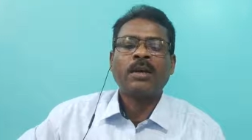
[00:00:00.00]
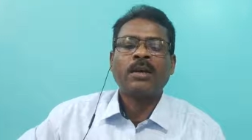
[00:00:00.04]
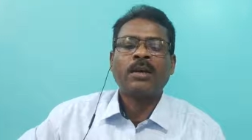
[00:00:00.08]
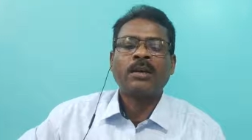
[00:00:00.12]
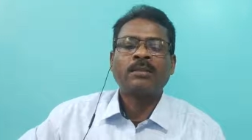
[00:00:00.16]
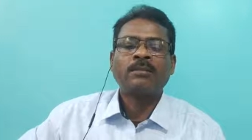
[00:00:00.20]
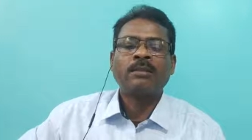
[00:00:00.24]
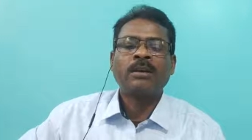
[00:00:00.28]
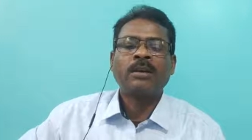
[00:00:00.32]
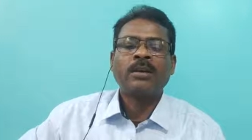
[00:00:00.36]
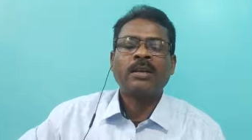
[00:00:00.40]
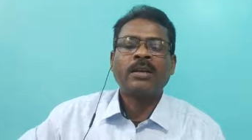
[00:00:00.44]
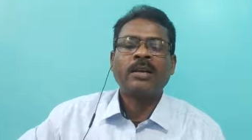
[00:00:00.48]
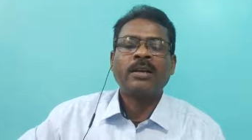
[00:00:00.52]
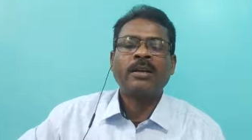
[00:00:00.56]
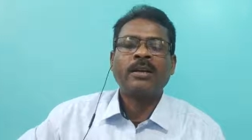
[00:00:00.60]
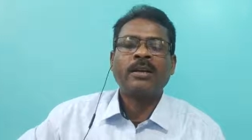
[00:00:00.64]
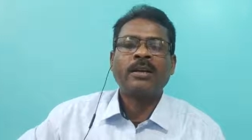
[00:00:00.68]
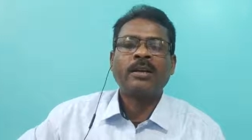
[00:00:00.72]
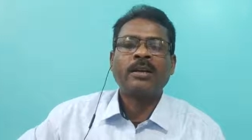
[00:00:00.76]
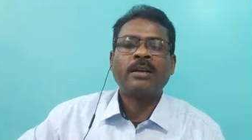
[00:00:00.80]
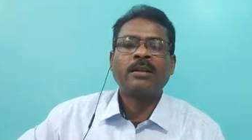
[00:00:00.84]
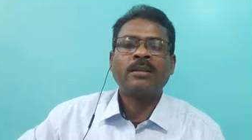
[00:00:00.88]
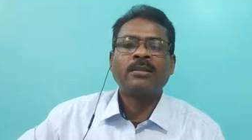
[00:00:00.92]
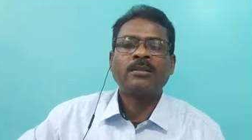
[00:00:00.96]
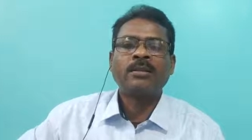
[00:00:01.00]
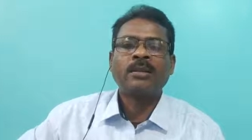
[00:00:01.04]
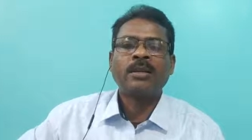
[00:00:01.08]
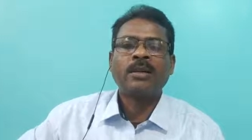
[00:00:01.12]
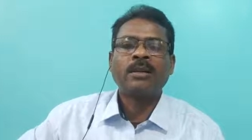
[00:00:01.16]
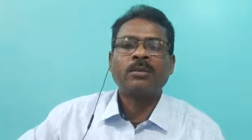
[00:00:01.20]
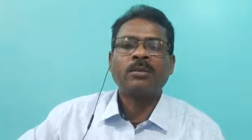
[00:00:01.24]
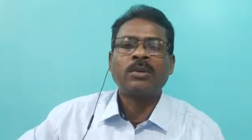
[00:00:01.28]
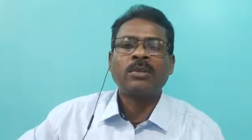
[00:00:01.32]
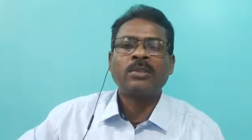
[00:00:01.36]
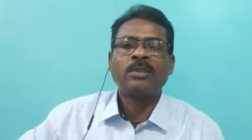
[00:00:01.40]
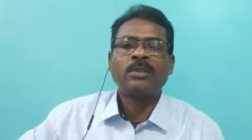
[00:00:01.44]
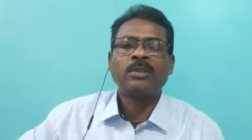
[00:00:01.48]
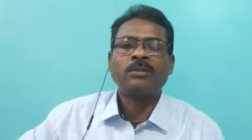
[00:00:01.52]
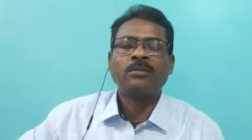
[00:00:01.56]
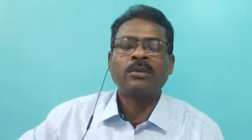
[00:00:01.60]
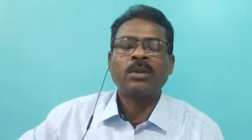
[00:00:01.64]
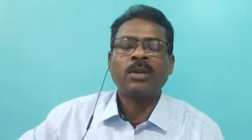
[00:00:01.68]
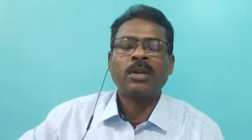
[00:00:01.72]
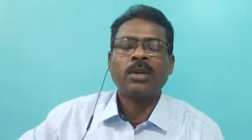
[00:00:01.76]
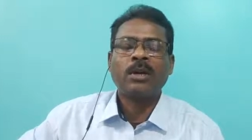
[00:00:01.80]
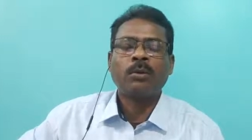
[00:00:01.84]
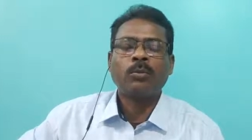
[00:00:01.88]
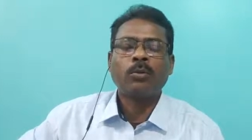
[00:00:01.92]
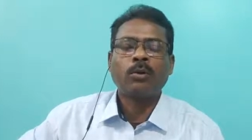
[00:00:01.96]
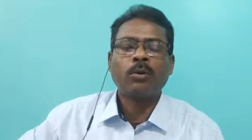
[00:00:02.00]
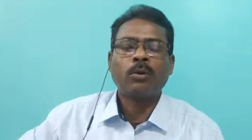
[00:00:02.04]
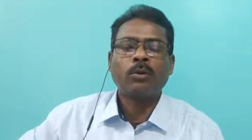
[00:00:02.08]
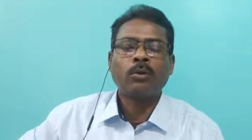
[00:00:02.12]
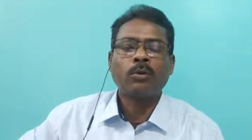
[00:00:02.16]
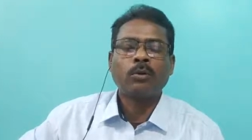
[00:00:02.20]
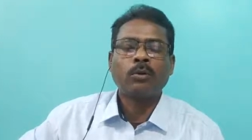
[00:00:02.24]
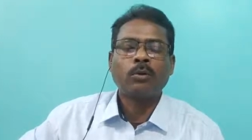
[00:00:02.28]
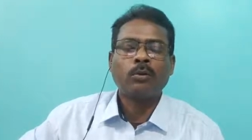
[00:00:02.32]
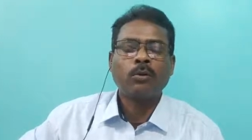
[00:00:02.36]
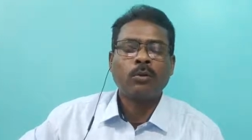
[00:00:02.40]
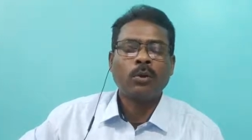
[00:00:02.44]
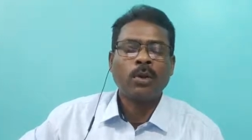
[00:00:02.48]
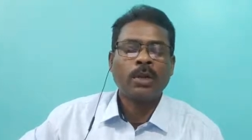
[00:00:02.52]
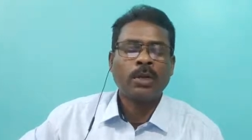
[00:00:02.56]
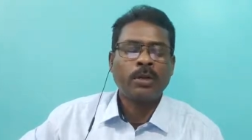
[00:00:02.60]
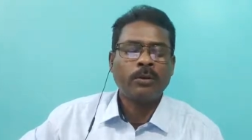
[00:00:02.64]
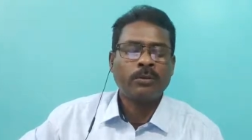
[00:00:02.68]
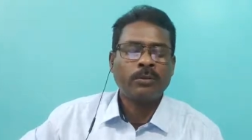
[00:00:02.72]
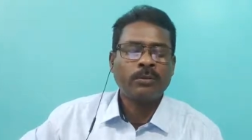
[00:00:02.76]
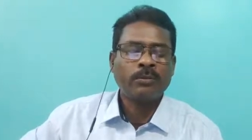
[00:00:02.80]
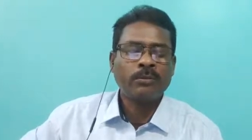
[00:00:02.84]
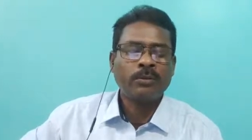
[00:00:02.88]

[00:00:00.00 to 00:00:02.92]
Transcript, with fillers: ডাক্তার কেন্ট এখানে সেকেন্ড প্রেসক্রিপশন নামকরণ করলেও